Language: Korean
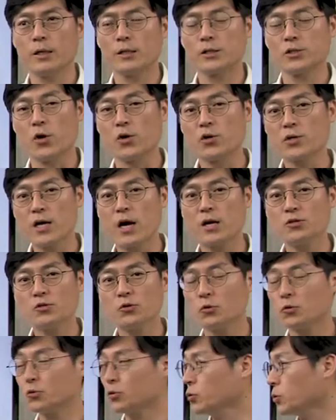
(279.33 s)

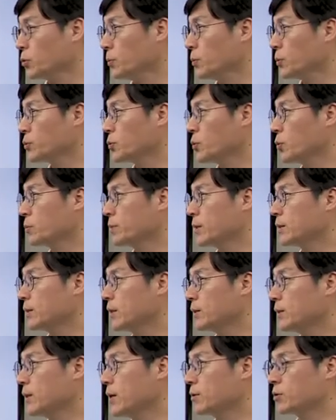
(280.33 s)
정량적으로 보통
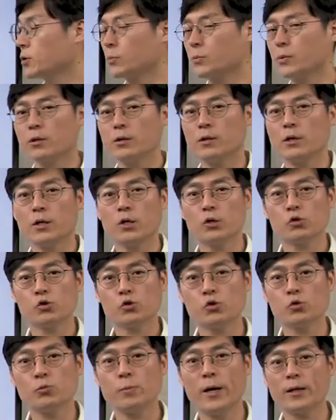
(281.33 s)
빅데이터 그러면
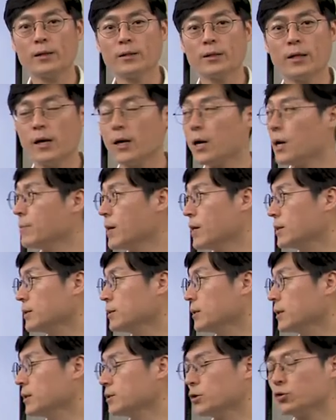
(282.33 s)
수백
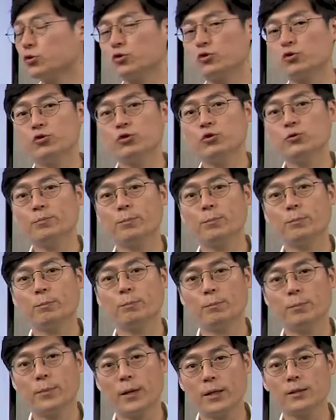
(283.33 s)
테라바이트에서 수
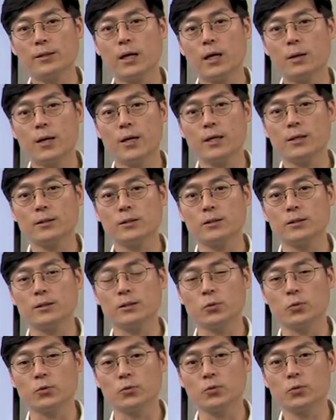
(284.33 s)
페타바이트 이
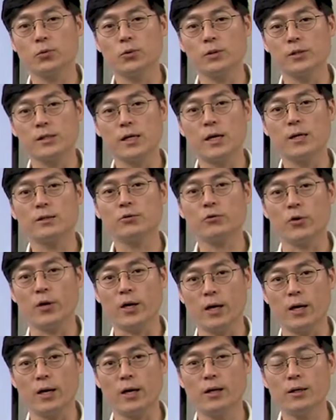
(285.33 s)
정도 이상은
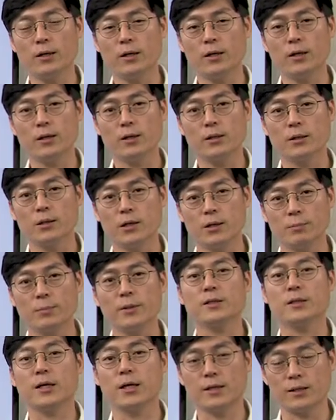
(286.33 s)
돼야 어,
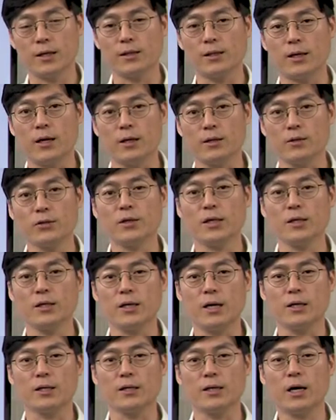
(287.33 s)
빅데이터다 이렇게
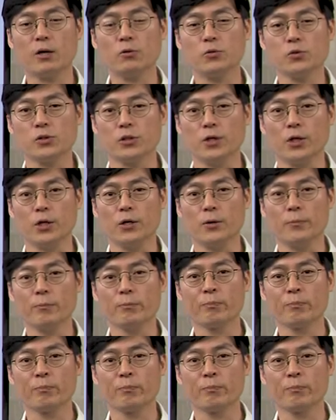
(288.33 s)
얘기를 하고 있어요.